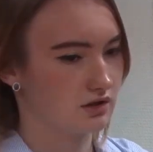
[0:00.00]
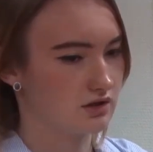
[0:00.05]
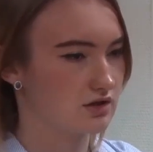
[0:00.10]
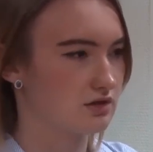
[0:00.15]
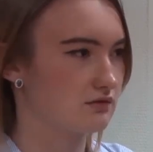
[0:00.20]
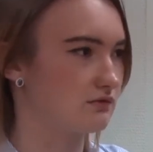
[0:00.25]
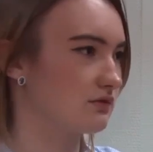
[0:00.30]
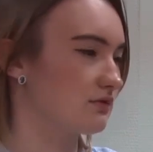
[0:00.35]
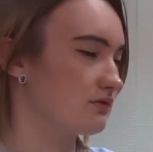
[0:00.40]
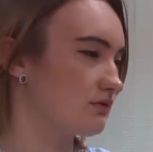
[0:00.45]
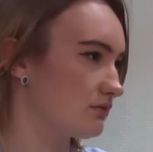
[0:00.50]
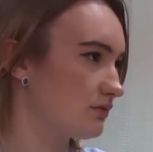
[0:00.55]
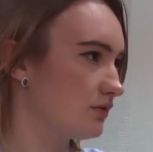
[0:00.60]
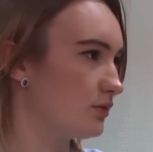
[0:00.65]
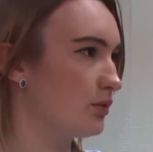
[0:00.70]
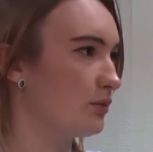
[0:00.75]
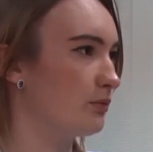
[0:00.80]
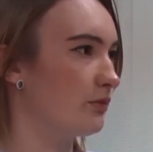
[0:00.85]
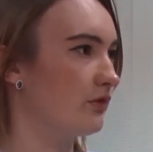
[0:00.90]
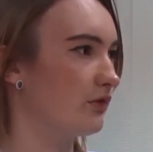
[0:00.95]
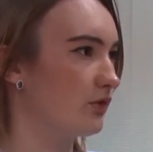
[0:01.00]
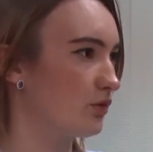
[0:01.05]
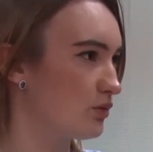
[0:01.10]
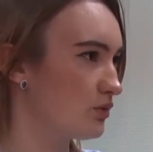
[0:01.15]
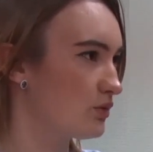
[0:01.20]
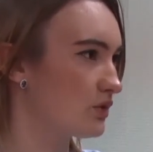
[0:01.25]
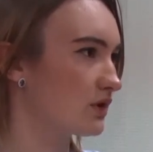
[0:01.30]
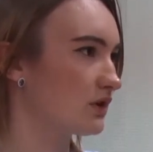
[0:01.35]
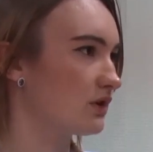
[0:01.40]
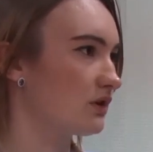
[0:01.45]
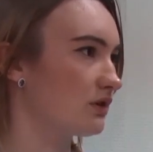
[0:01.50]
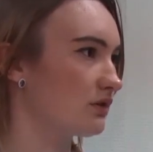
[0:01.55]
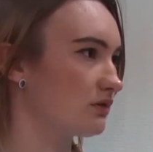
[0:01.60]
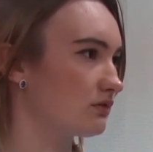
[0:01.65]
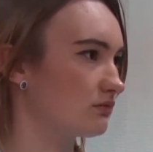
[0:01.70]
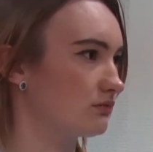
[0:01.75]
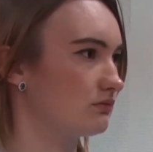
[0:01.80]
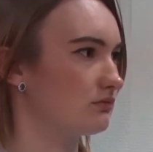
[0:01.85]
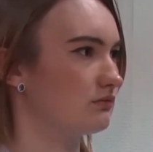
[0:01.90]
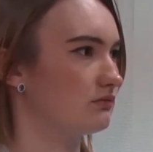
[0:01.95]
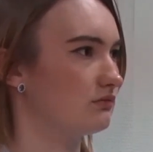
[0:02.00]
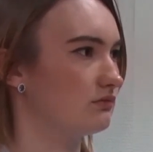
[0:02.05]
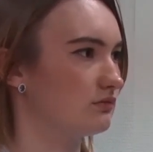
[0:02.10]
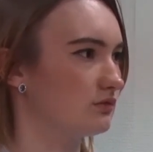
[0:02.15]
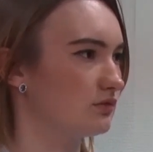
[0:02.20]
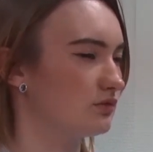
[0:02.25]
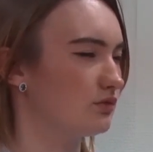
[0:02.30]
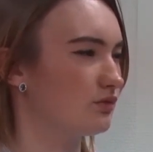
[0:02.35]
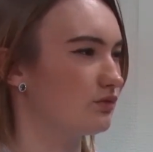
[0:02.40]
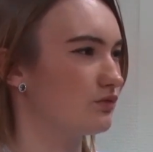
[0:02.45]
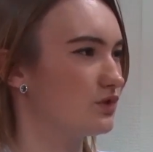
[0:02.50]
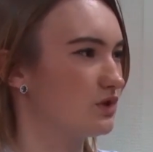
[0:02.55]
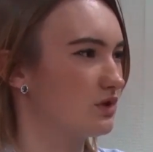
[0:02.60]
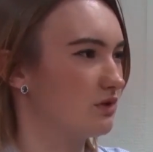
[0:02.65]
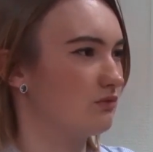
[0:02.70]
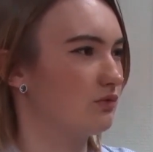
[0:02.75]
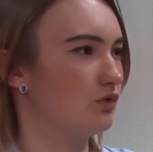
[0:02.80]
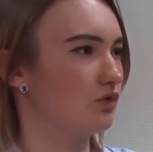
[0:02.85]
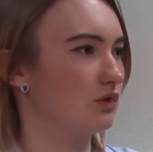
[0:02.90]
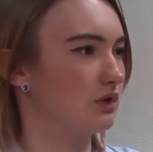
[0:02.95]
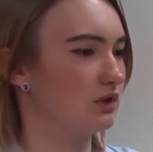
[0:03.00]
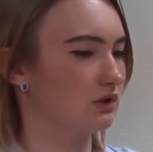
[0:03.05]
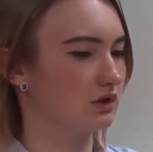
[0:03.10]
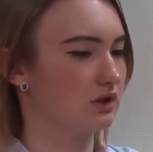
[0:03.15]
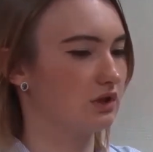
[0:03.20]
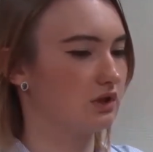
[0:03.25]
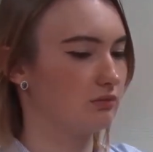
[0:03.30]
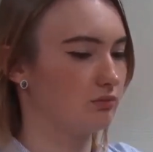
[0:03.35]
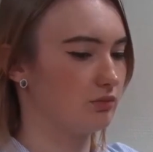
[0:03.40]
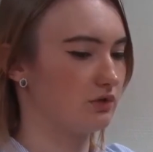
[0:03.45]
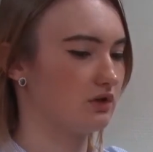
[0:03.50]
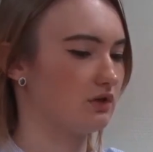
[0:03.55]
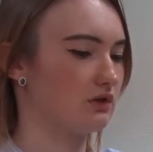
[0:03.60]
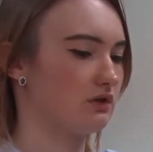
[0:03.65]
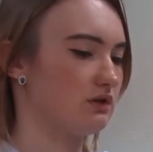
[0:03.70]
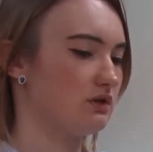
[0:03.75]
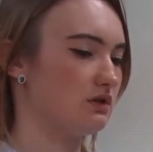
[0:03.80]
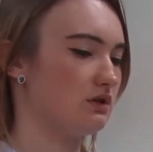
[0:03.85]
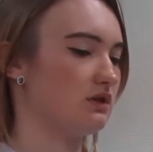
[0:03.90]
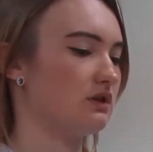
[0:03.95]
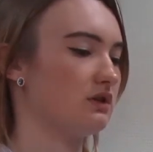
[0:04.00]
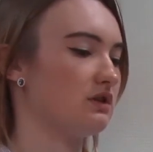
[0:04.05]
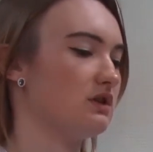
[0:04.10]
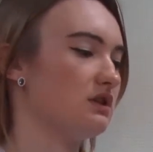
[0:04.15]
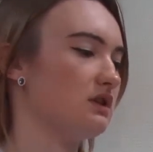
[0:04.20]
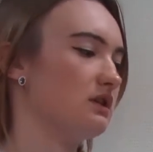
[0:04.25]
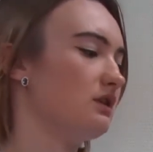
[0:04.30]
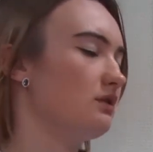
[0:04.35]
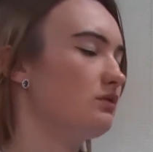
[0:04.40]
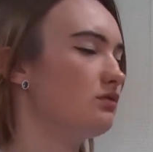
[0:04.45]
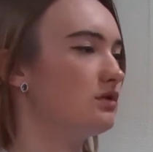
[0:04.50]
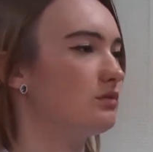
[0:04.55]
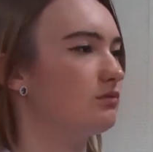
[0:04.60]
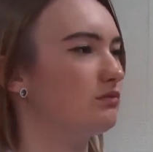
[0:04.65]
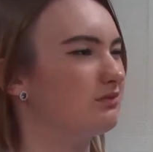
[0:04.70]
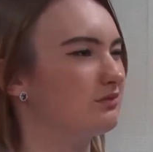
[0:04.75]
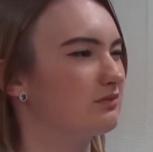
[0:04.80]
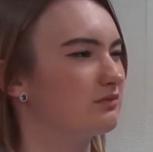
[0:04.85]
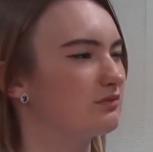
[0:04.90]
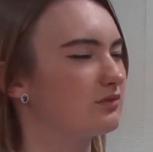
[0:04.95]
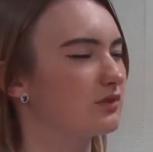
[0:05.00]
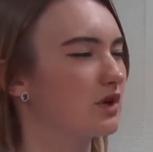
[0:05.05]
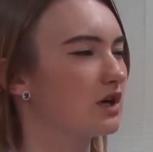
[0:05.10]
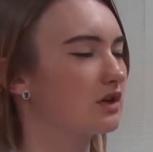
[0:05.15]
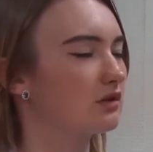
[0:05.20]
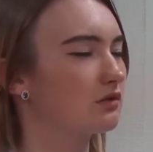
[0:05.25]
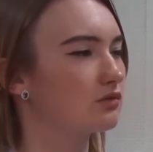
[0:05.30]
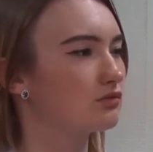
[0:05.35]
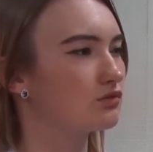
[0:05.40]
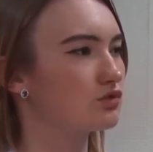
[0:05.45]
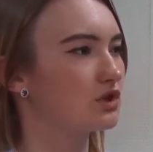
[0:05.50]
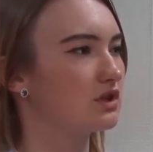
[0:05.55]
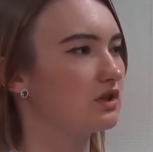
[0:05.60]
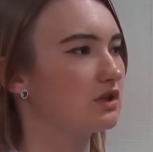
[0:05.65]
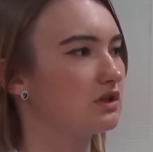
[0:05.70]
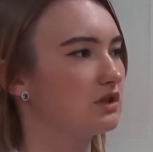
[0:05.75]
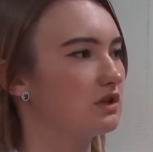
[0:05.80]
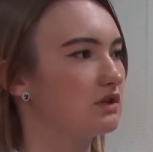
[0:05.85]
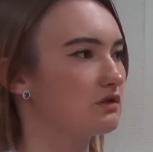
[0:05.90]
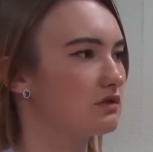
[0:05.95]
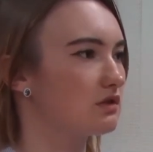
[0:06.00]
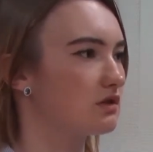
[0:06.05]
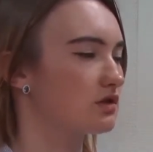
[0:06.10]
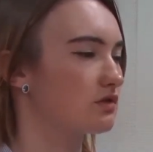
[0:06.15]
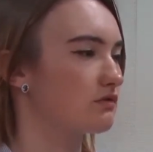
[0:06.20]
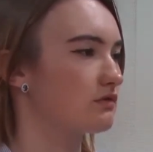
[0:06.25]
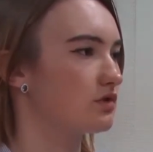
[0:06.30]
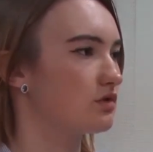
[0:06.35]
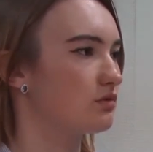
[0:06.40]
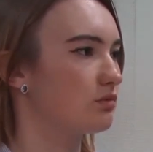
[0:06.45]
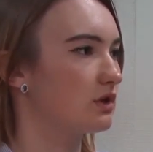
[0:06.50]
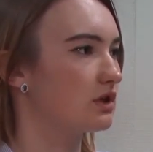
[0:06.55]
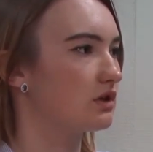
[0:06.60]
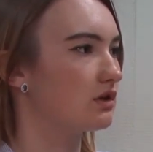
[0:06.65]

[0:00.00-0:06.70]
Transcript: нашего любимого города, ну, все равно, когда приходили отдельные люди, мне как бы уже не хотелось даже выступать.